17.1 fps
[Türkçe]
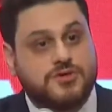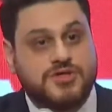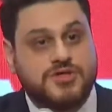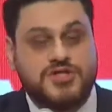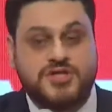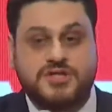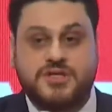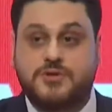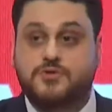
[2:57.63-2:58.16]

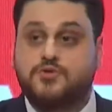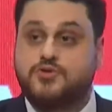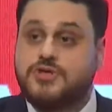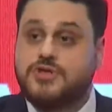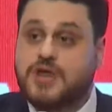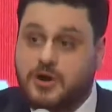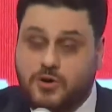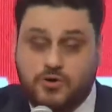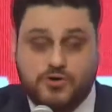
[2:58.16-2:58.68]
dışında,
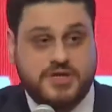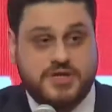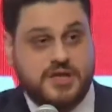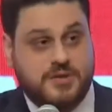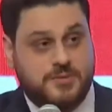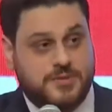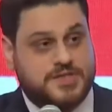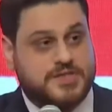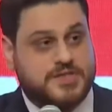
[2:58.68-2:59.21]
dünya
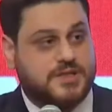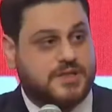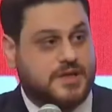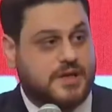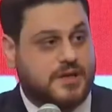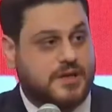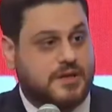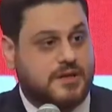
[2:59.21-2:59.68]
ortalamasında